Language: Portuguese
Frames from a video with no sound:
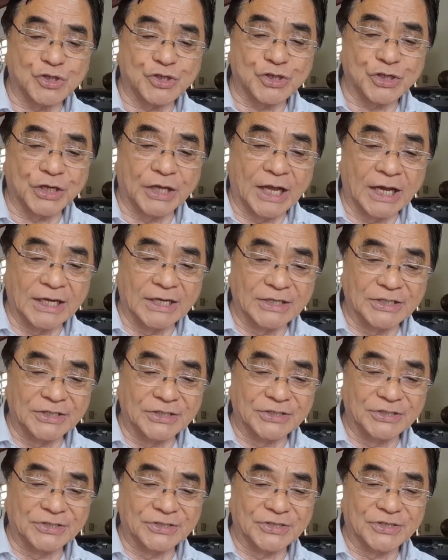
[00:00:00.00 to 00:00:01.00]

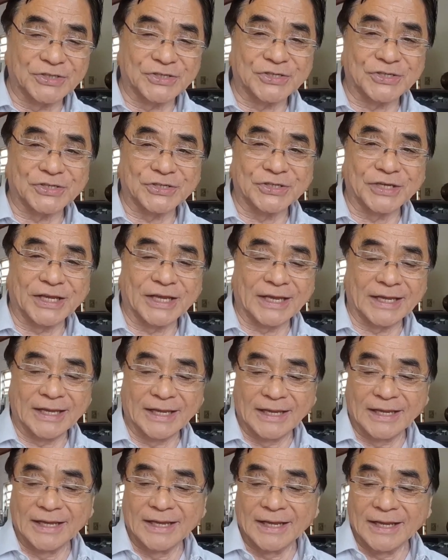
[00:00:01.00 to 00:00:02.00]
gigante, né?
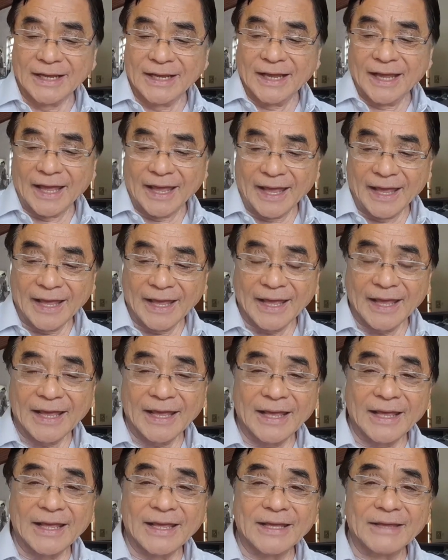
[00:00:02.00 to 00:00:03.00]

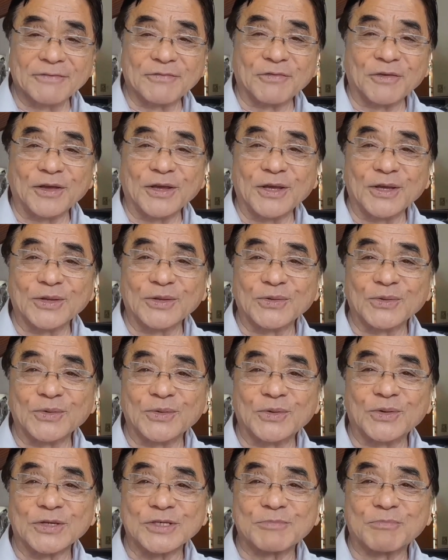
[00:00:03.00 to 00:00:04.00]
É,
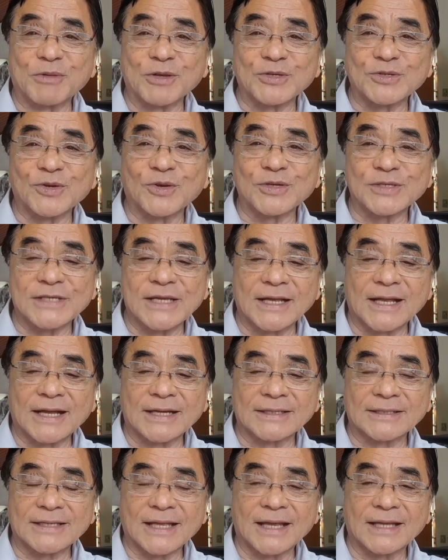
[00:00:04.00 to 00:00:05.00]
vendo as pessoas
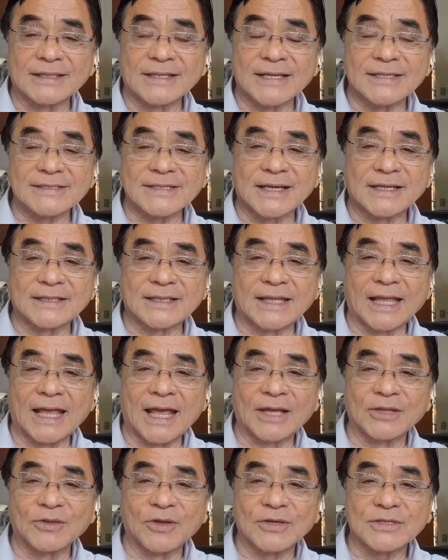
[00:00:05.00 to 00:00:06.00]
encantadas
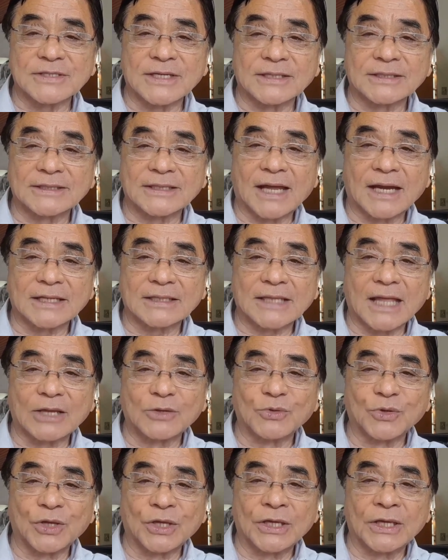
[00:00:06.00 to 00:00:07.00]
até a nossa
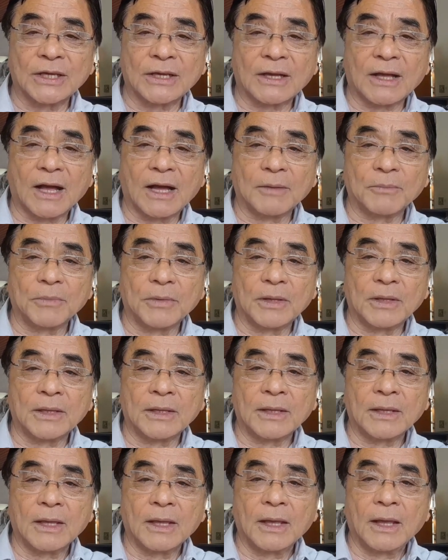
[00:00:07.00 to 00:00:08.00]
tartaruguinha
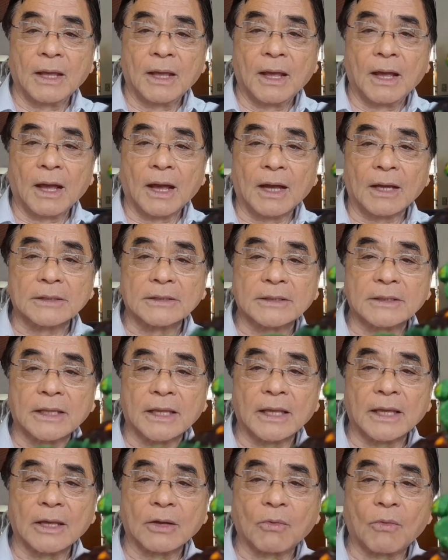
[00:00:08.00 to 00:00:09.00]
Camê
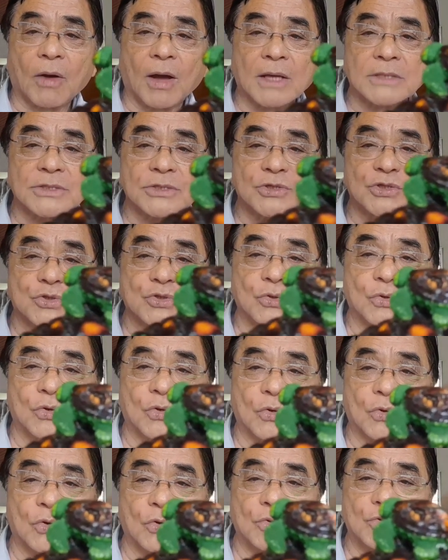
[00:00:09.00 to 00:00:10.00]
até quase
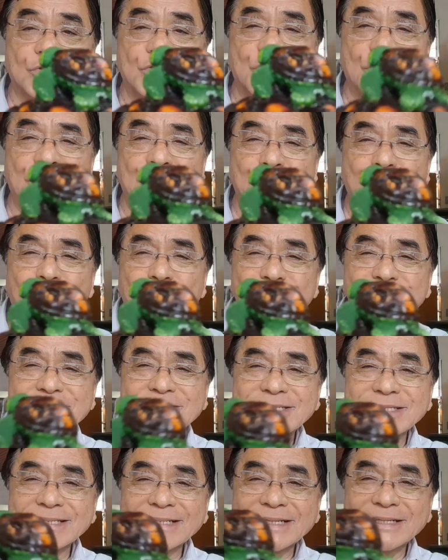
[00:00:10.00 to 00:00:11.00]
chorou de
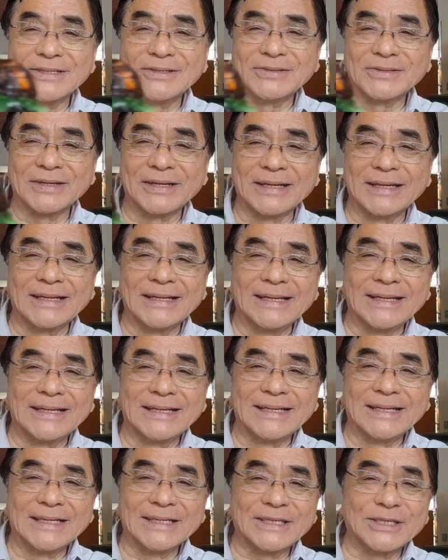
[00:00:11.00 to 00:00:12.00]
emoção, né?
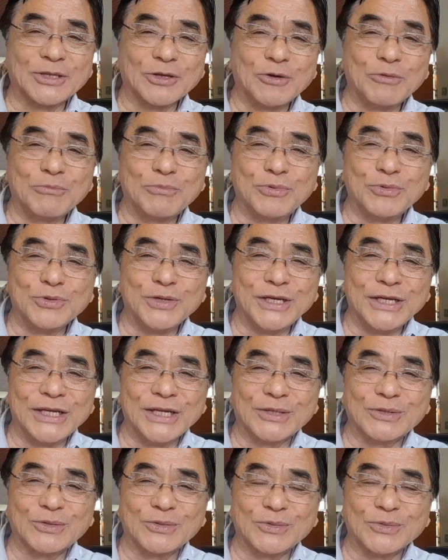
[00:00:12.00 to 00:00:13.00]
Tão
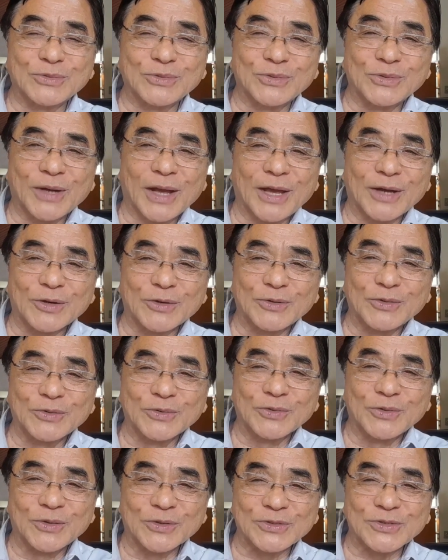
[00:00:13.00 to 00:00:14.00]
bonito era
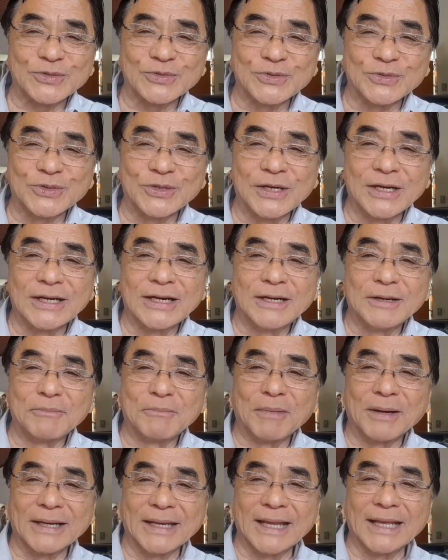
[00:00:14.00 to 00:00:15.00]
o nosso
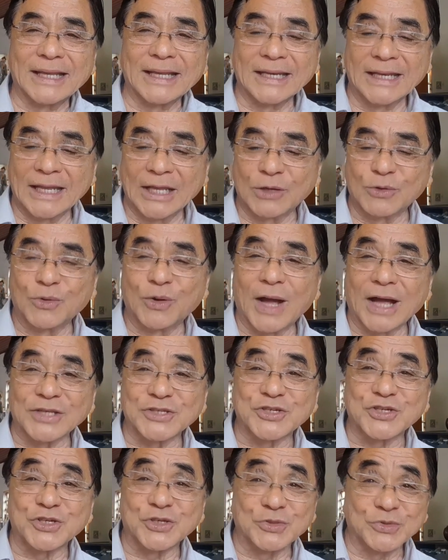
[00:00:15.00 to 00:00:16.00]
Maniquineco
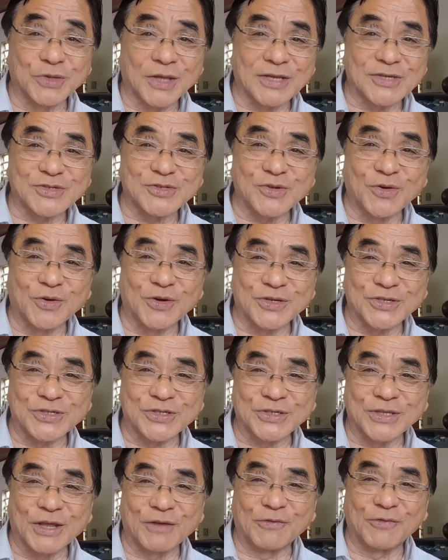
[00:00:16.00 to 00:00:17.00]
Gatinho da
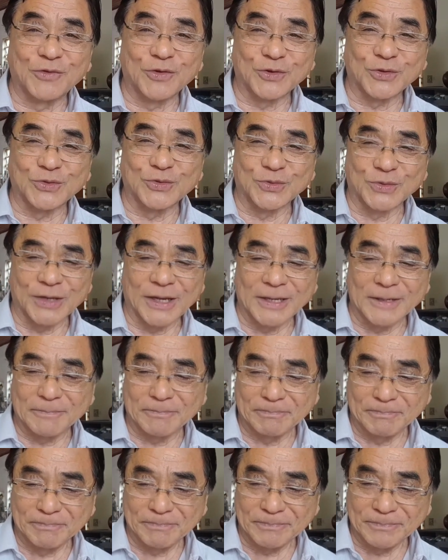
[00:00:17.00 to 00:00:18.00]
Sorte e da
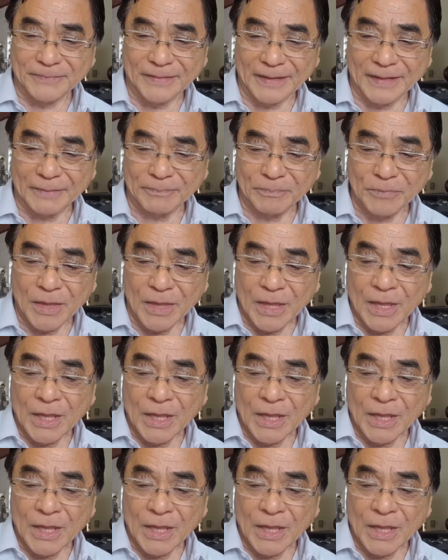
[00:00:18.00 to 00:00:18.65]
Fortuna. Né?